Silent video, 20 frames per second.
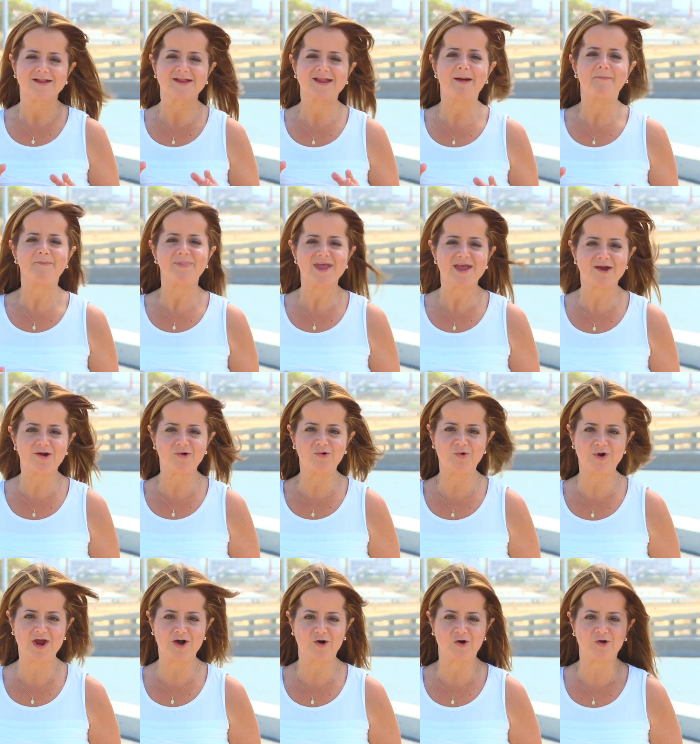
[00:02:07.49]
También es
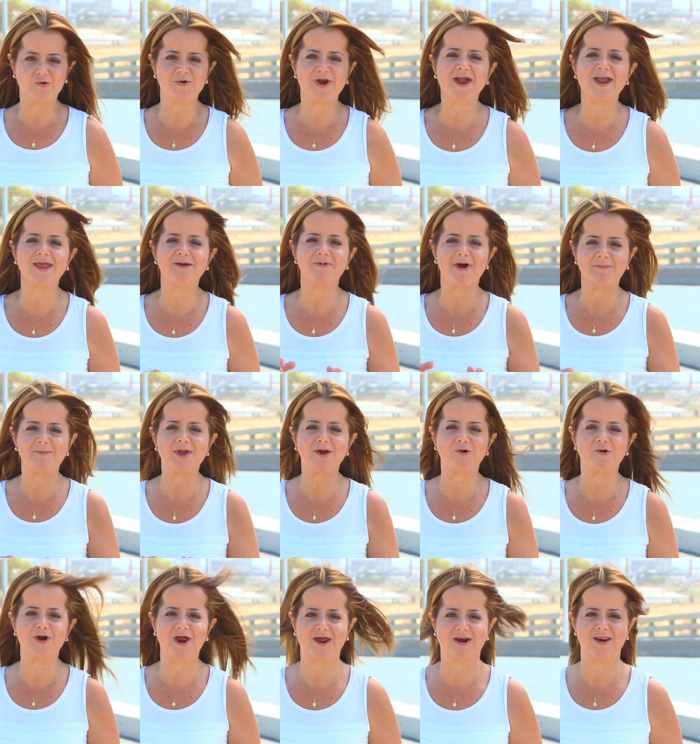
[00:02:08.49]
una obra que va a
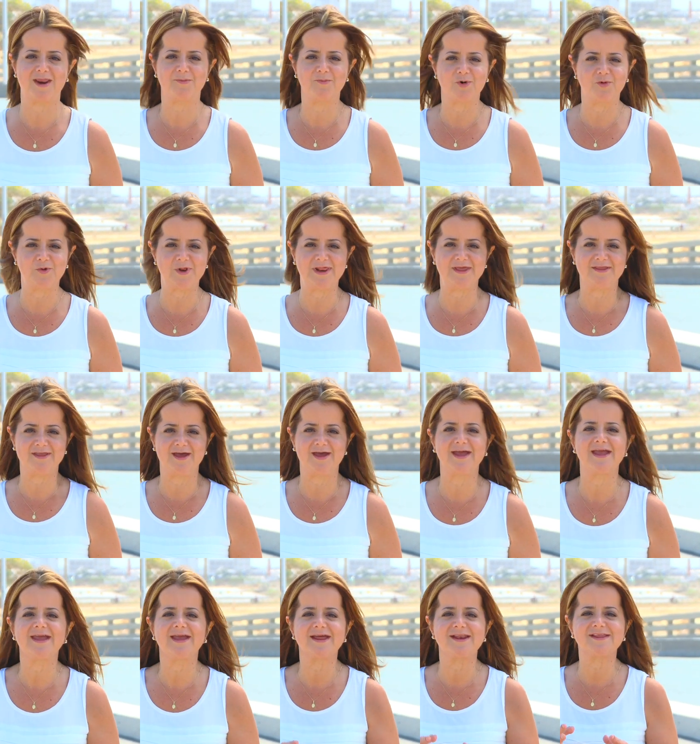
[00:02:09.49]
mejorar la movilidad
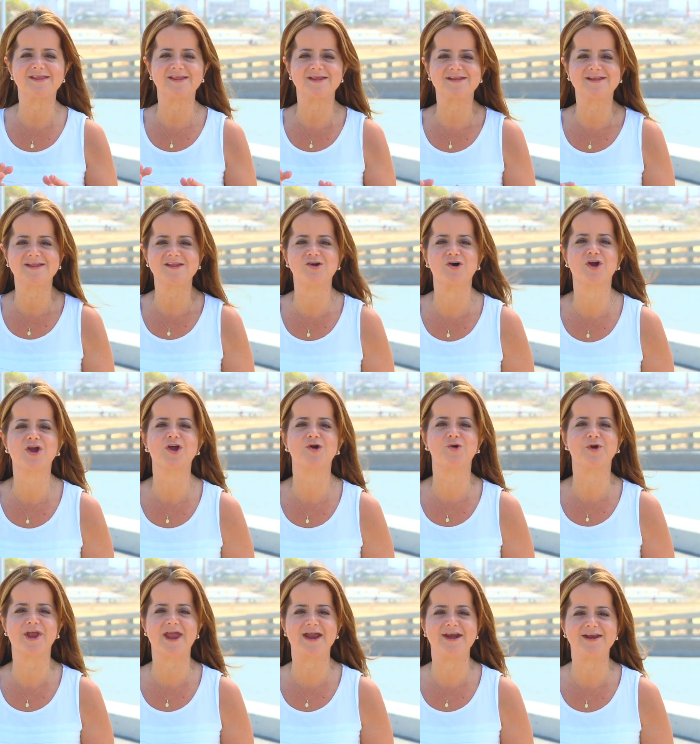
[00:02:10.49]
en el sentido de que
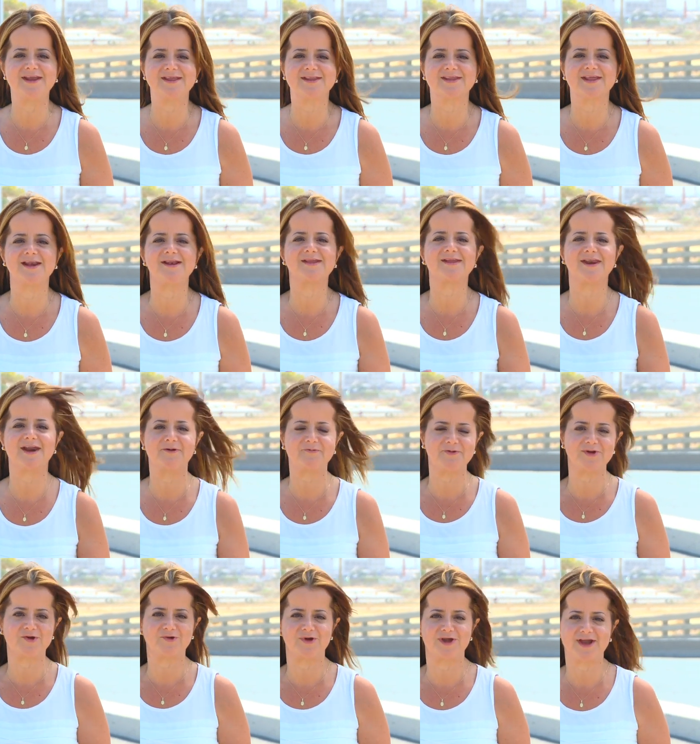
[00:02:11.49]
organiza el
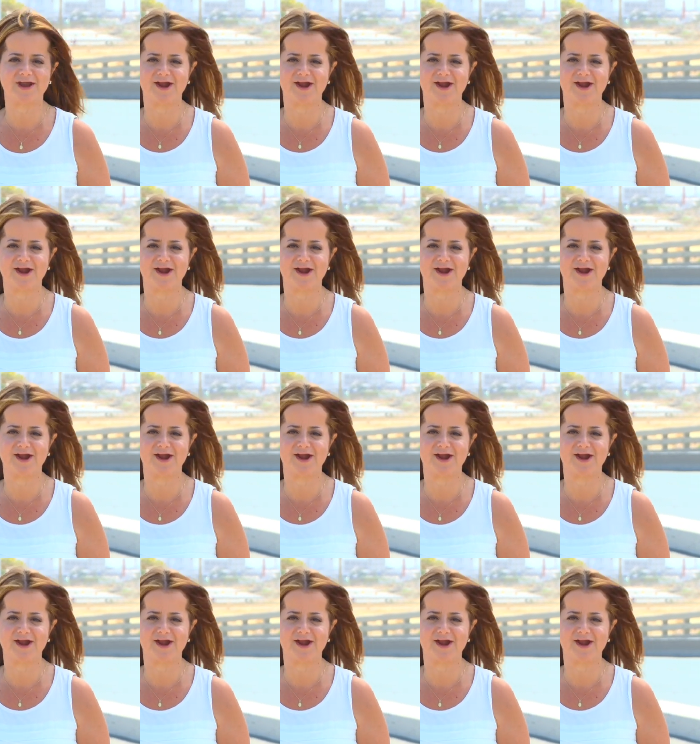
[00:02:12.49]
tráfico de